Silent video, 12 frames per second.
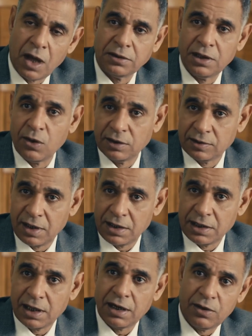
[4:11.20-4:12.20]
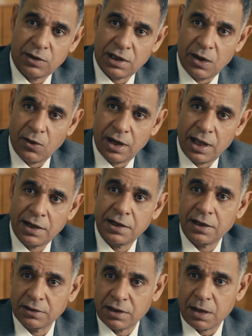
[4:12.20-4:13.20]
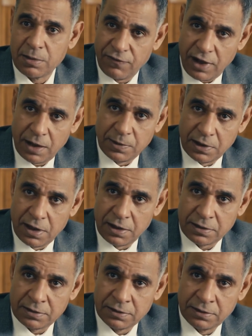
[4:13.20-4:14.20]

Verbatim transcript: اه ده واد تاني غير الواد الاولاني اللي ضرب رفاعي بالنار